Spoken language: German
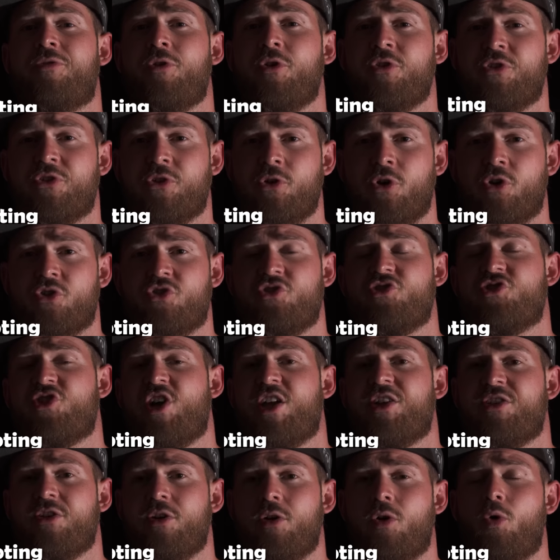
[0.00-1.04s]
First Curtain
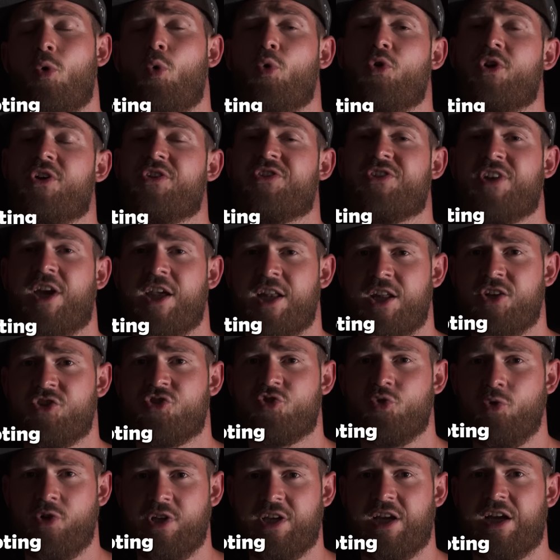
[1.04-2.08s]
Shutter oder Silent
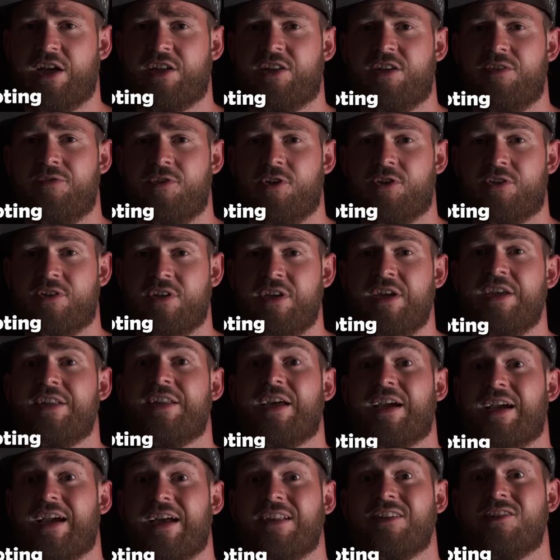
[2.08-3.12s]
Shooting aktiviert.
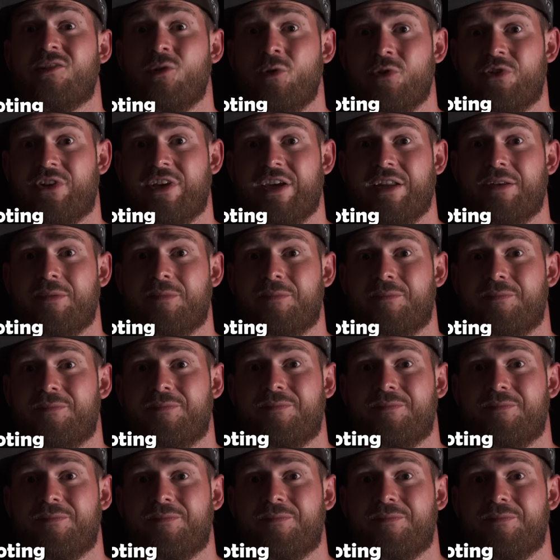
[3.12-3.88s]
Dann kann's losgehen.